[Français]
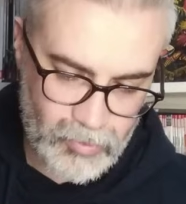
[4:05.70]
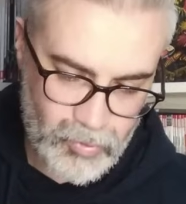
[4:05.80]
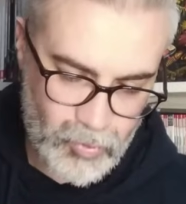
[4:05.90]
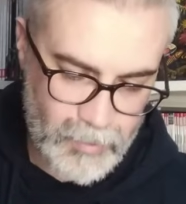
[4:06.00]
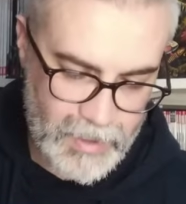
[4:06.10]
donc
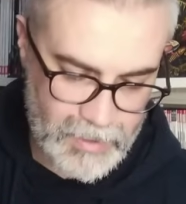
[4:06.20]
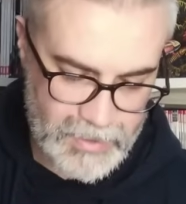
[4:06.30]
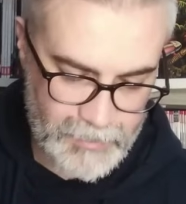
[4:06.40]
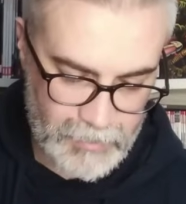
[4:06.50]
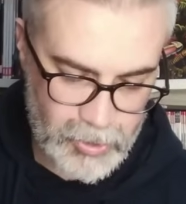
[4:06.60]
du coup bah,
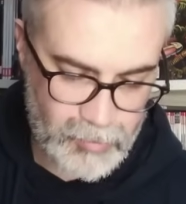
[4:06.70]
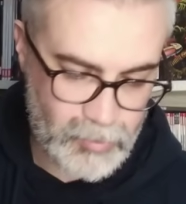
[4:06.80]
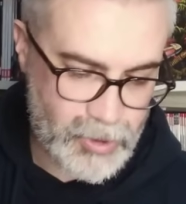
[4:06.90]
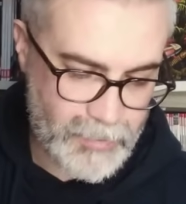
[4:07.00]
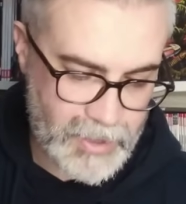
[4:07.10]
c'est pas moche.
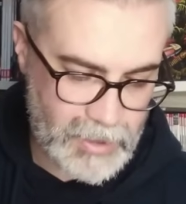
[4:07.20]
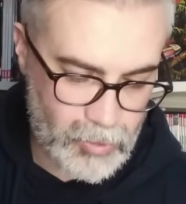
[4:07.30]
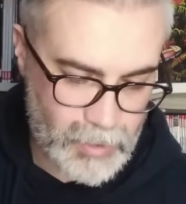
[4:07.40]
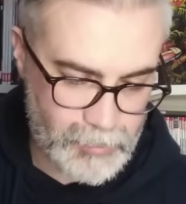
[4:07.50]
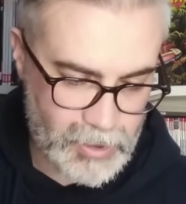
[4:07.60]
Moi, moi j'aime bien
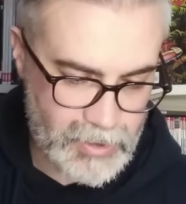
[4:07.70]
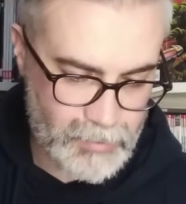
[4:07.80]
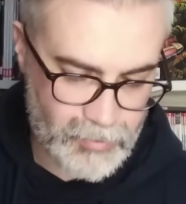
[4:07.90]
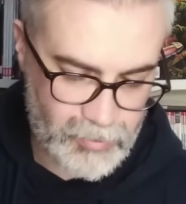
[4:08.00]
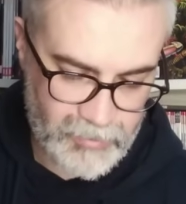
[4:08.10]
Carlo Barberry,
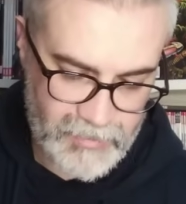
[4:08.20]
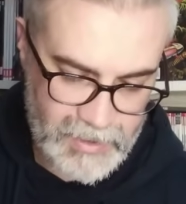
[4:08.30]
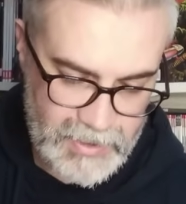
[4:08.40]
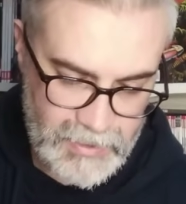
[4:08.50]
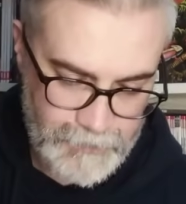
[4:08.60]
c'est plutôt
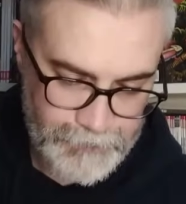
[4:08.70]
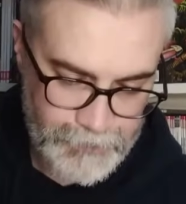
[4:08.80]
efficace.